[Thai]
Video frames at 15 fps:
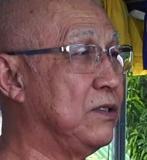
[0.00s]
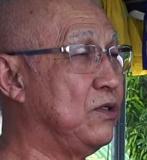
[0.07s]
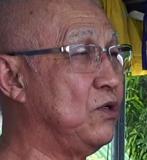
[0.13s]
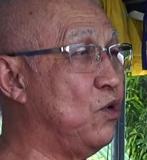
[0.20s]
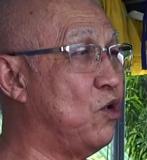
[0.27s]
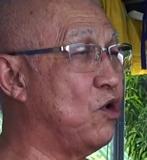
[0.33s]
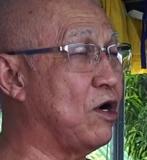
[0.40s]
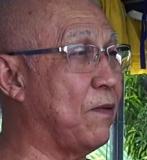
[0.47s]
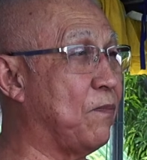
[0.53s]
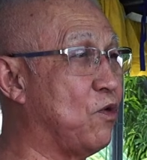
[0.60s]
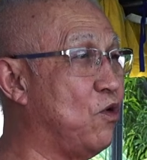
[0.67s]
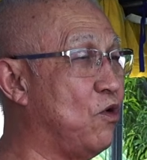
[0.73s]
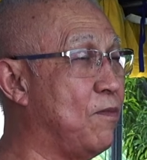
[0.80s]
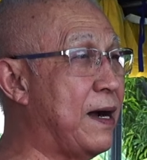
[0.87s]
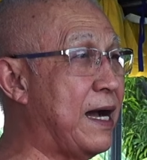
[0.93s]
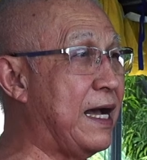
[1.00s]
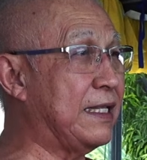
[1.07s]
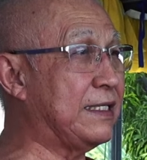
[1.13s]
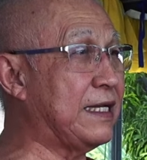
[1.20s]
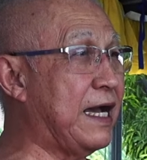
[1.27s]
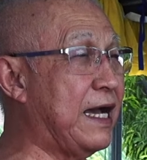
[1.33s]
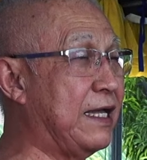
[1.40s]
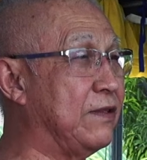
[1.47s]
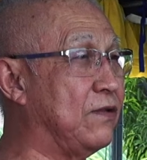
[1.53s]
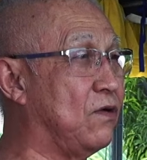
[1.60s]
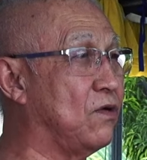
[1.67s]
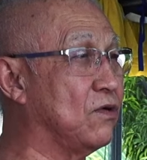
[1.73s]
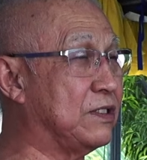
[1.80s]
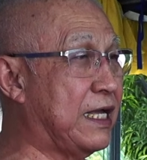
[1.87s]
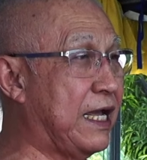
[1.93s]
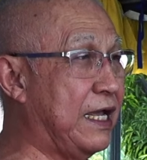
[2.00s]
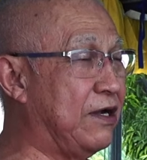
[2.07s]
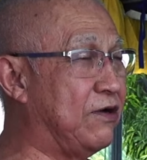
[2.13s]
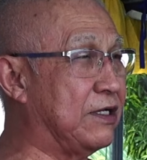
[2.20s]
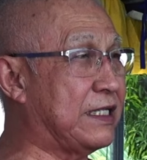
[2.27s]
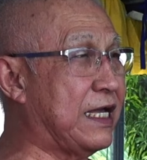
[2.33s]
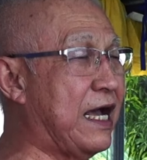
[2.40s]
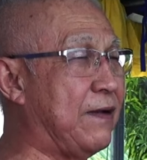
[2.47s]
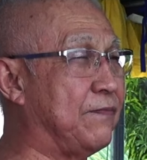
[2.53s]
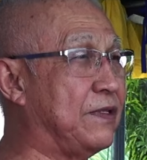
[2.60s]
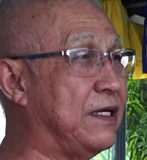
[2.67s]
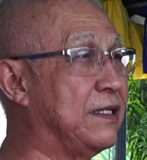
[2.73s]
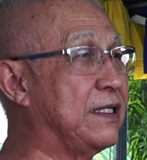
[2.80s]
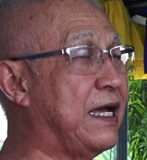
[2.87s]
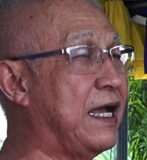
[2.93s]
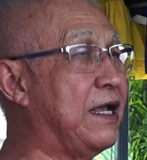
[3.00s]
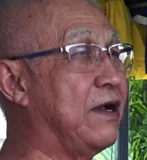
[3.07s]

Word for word: อยู่กับครูบาอาจารย์องค์ใดก็ตามท่านใด